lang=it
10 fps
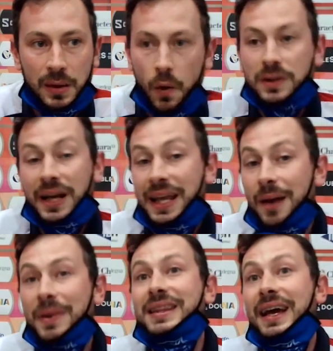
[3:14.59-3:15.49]
oltre
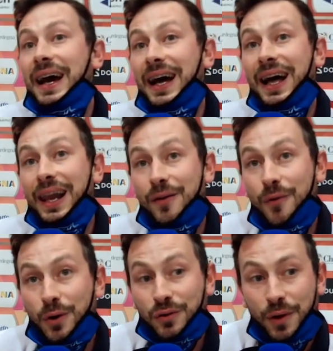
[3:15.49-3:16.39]
chiaramente al
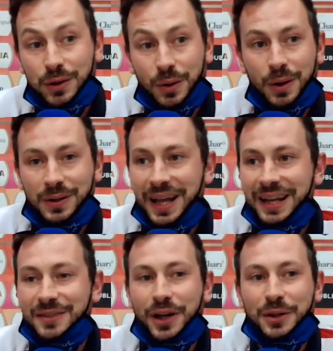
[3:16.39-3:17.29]
lavoro svolto
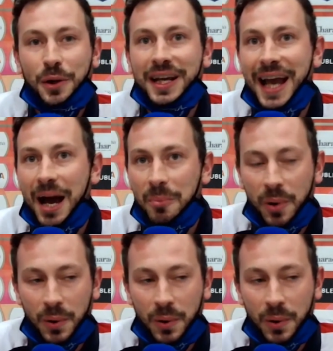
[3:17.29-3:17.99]
dai giocatori in campo.